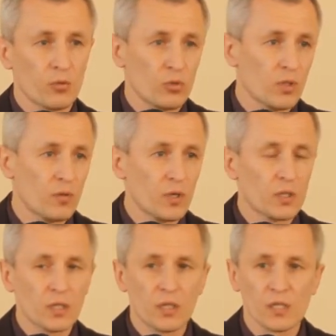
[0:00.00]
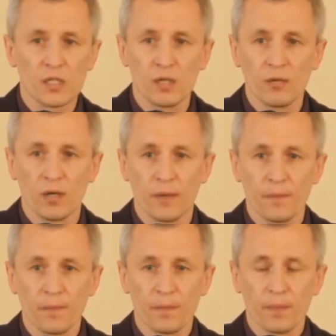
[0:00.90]
И вот он говорит такие
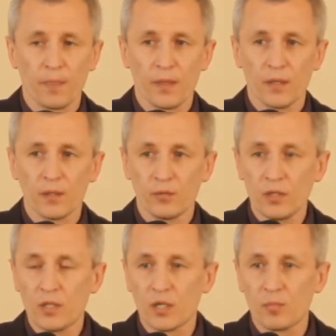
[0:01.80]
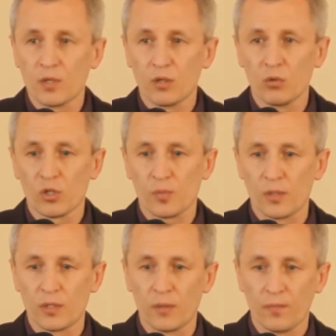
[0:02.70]
слова – Выйди от меня,
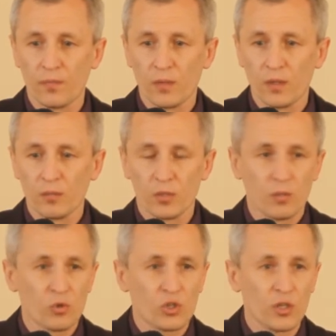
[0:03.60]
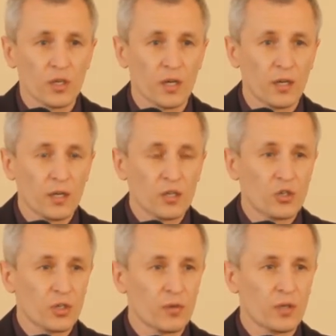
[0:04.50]
Господи, потому что я
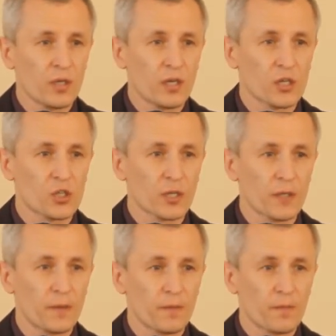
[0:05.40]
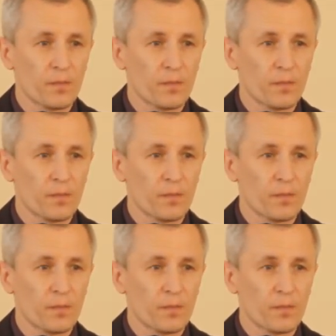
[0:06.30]
человек грешный.